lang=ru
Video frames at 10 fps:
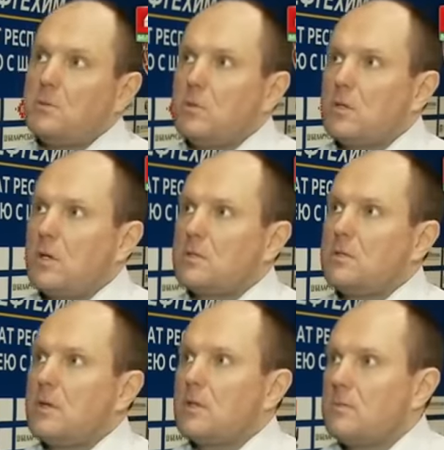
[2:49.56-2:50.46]
Ну а так,
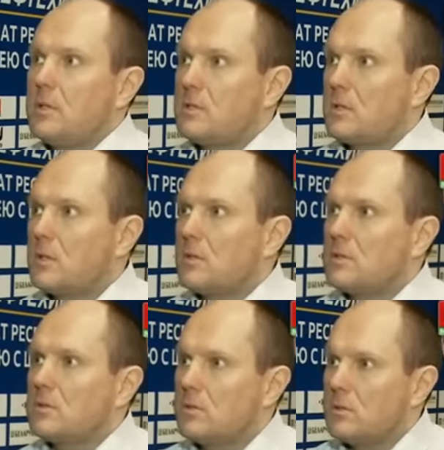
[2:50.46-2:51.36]
девятое место, как
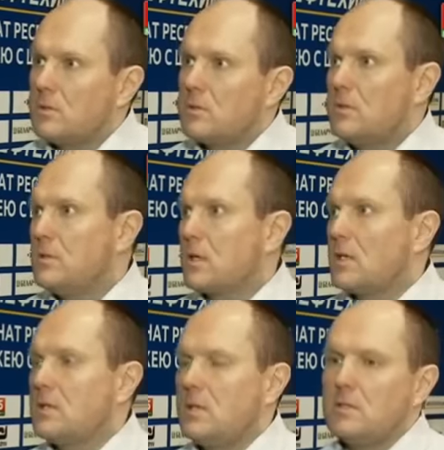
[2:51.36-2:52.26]
говорится, хоть не
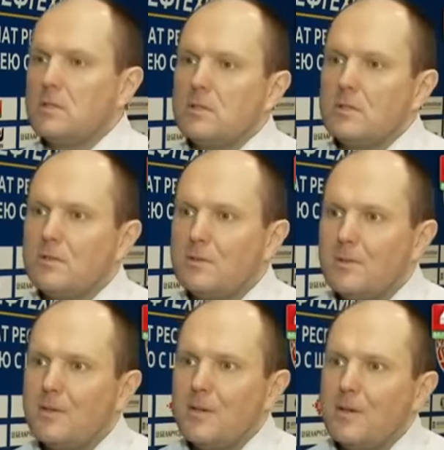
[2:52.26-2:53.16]
скатились
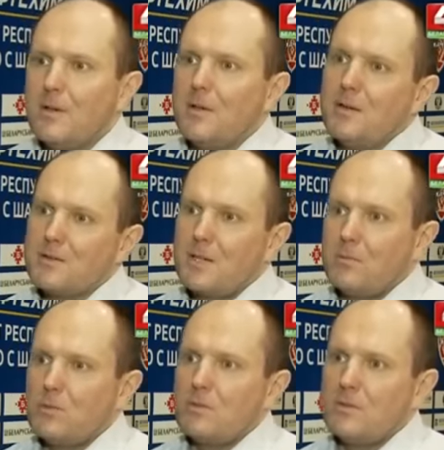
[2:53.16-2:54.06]
в
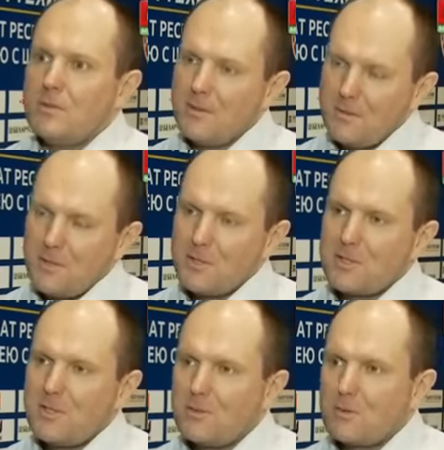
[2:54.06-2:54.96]
самую
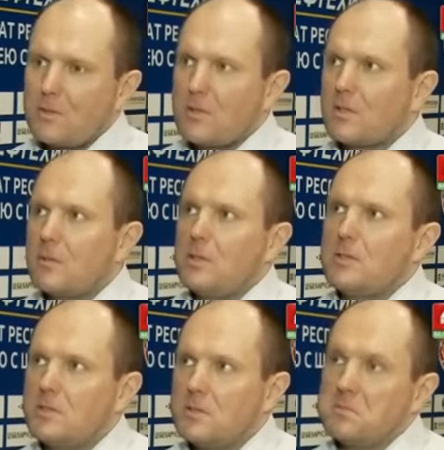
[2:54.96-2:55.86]
низ турнира
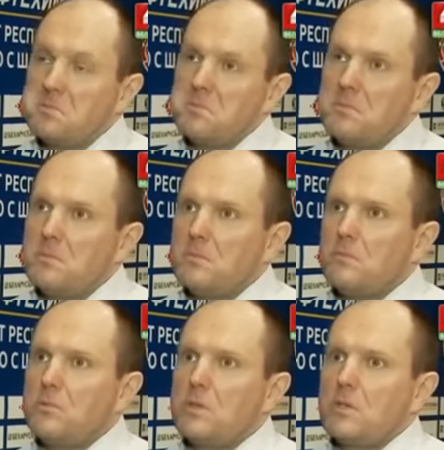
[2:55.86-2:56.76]
таблицы.
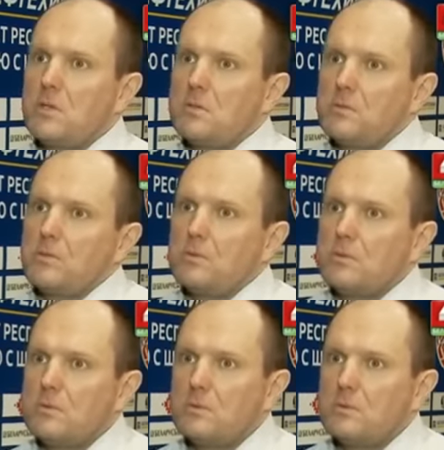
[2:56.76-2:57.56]
Ну а так что?